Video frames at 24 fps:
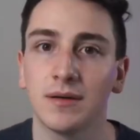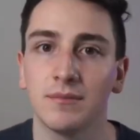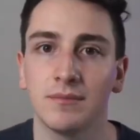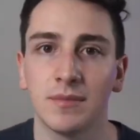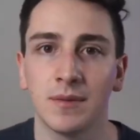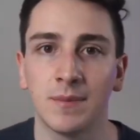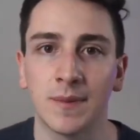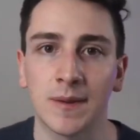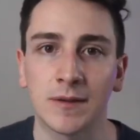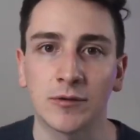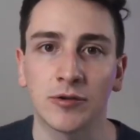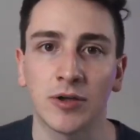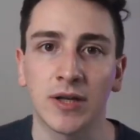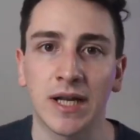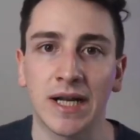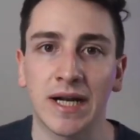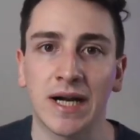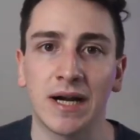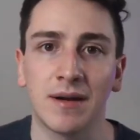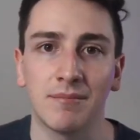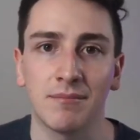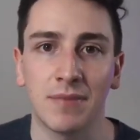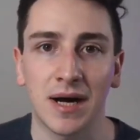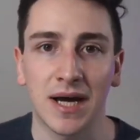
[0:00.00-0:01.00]
Mi
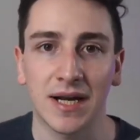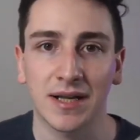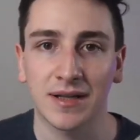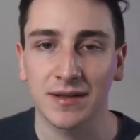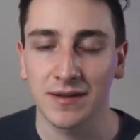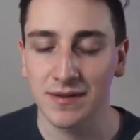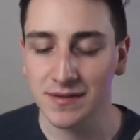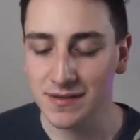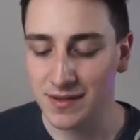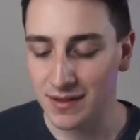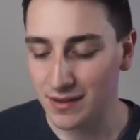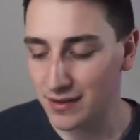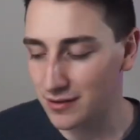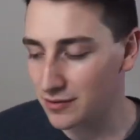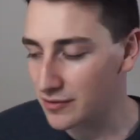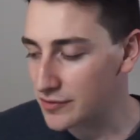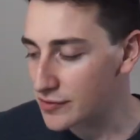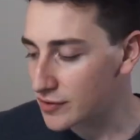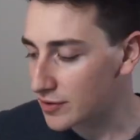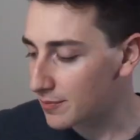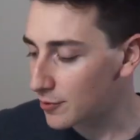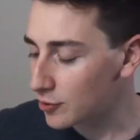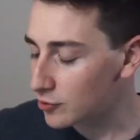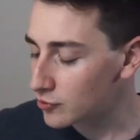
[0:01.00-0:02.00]
perdonerà Mark se non
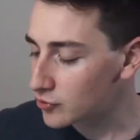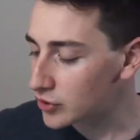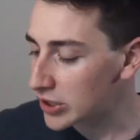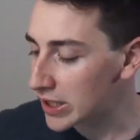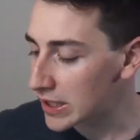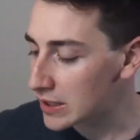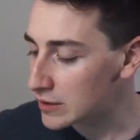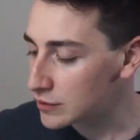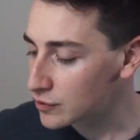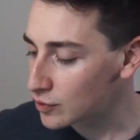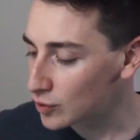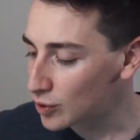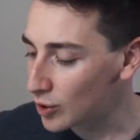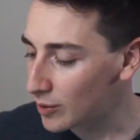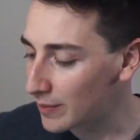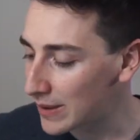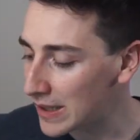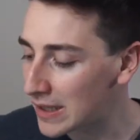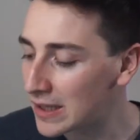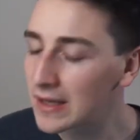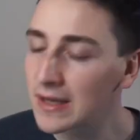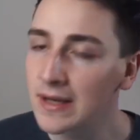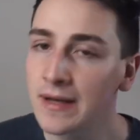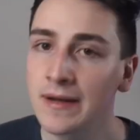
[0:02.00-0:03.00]
so pronunciare il suo
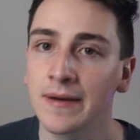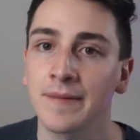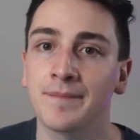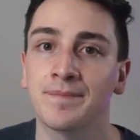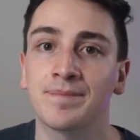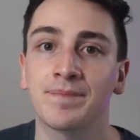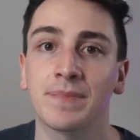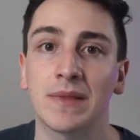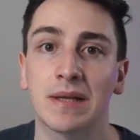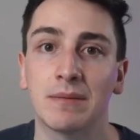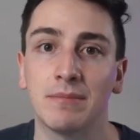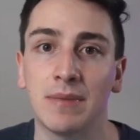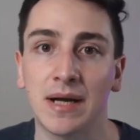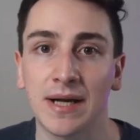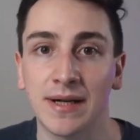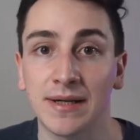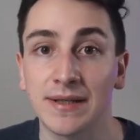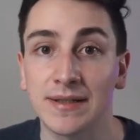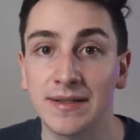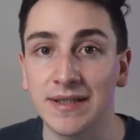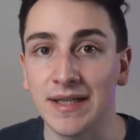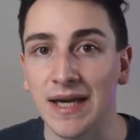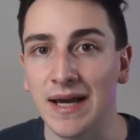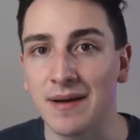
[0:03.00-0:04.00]
nome, ma
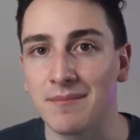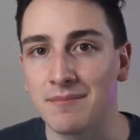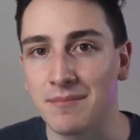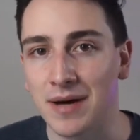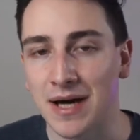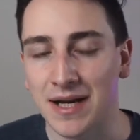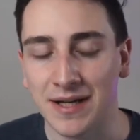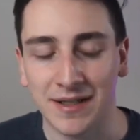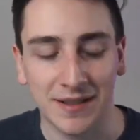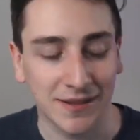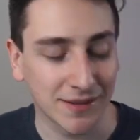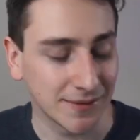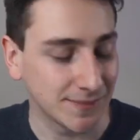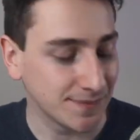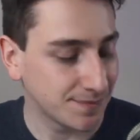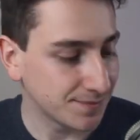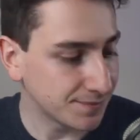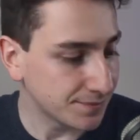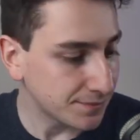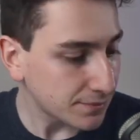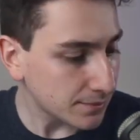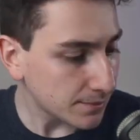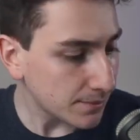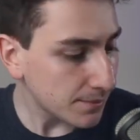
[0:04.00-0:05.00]
chi è Mark?
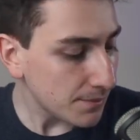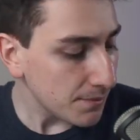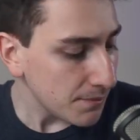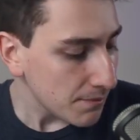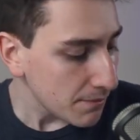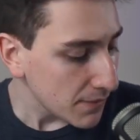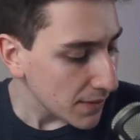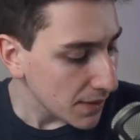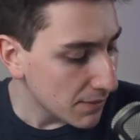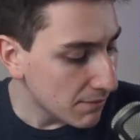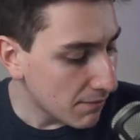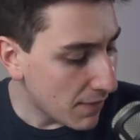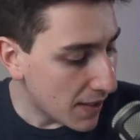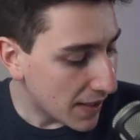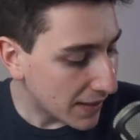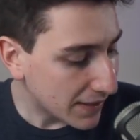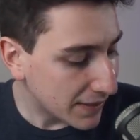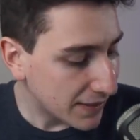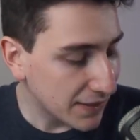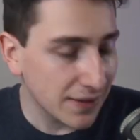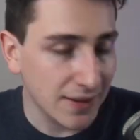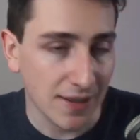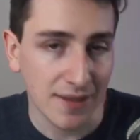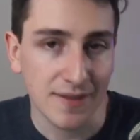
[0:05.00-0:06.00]

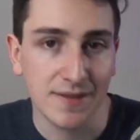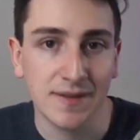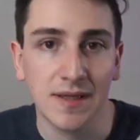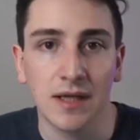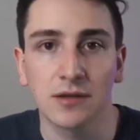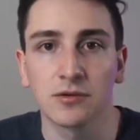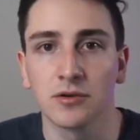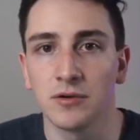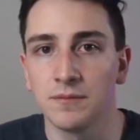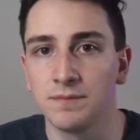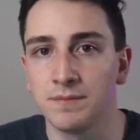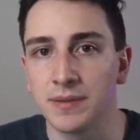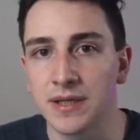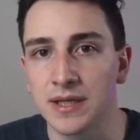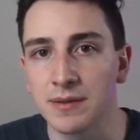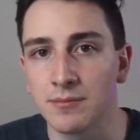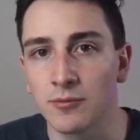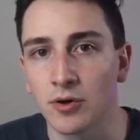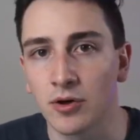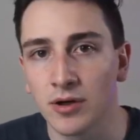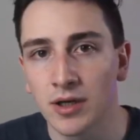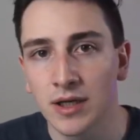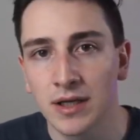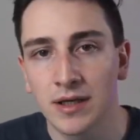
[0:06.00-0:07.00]
Mark è stato il
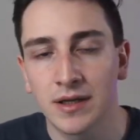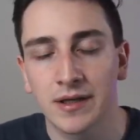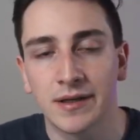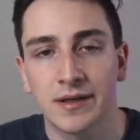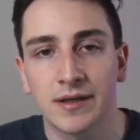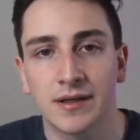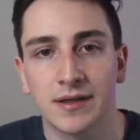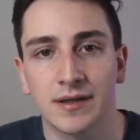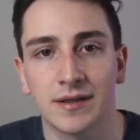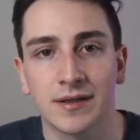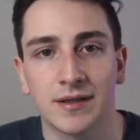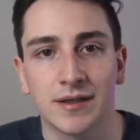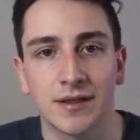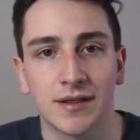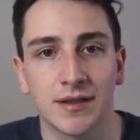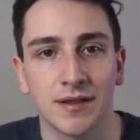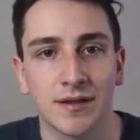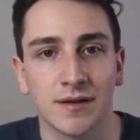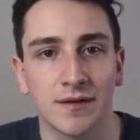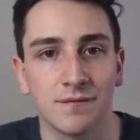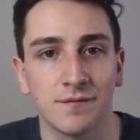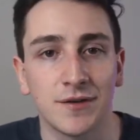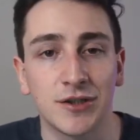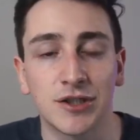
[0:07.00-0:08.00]
primo
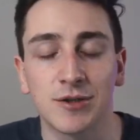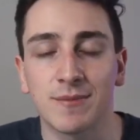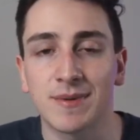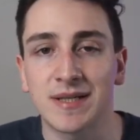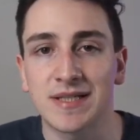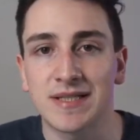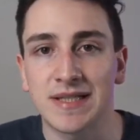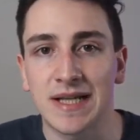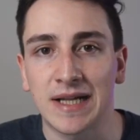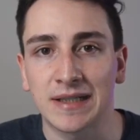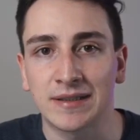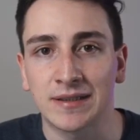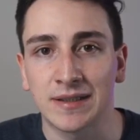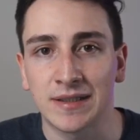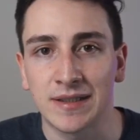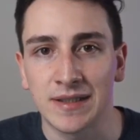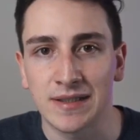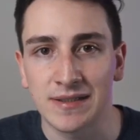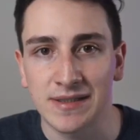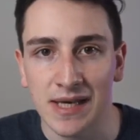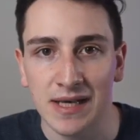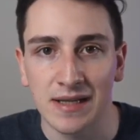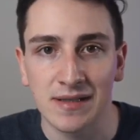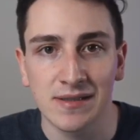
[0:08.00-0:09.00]
eh, vicepresidente
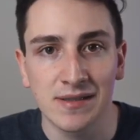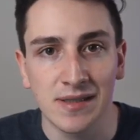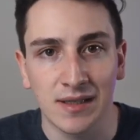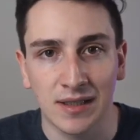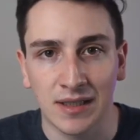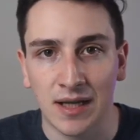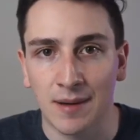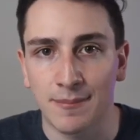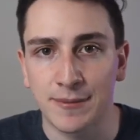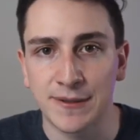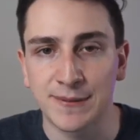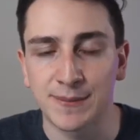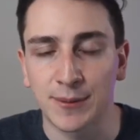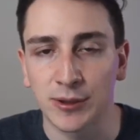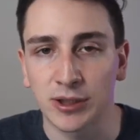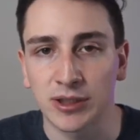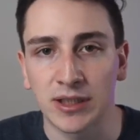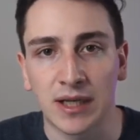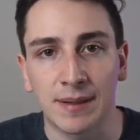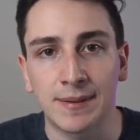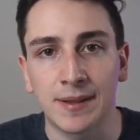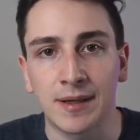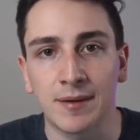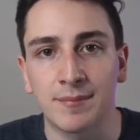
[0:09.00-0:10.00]
di sales ad HubSpot,
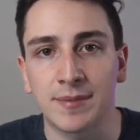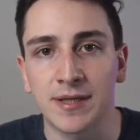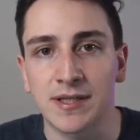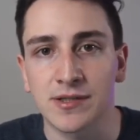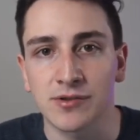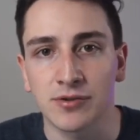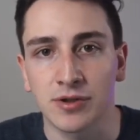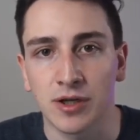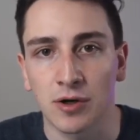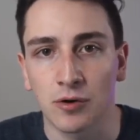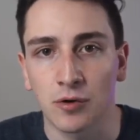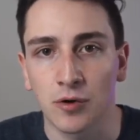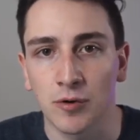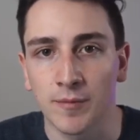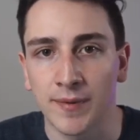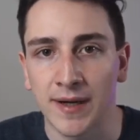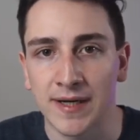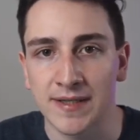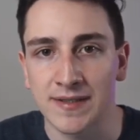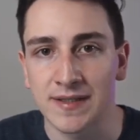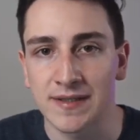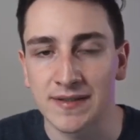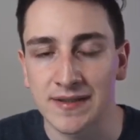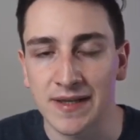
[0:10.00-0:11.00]
la prima persona a
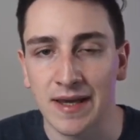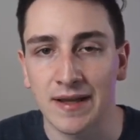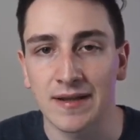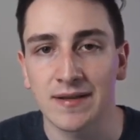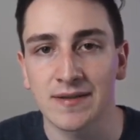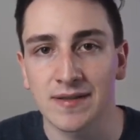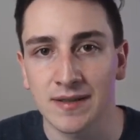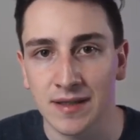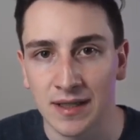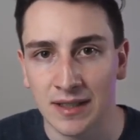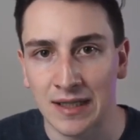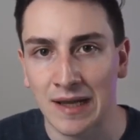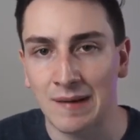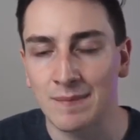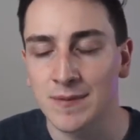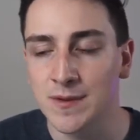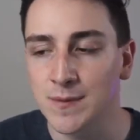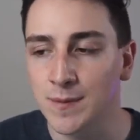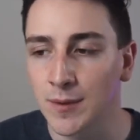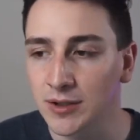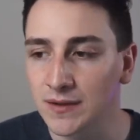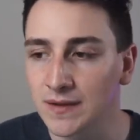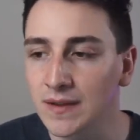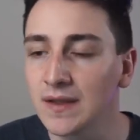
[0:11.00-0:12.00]
occuparsi di sales ad
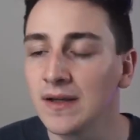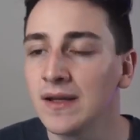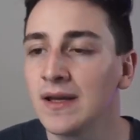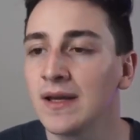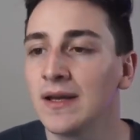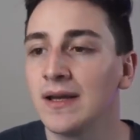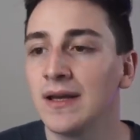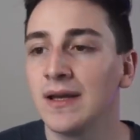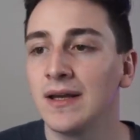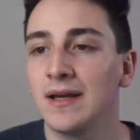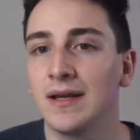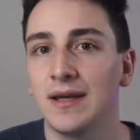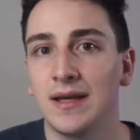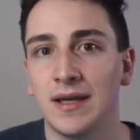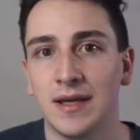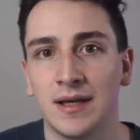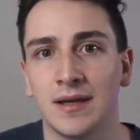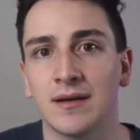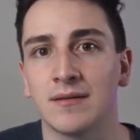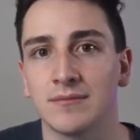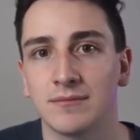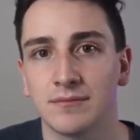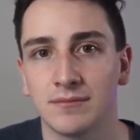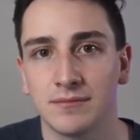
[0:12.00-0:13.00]
HubSpot
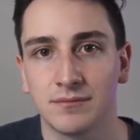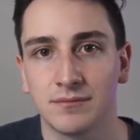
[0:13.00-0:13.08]
e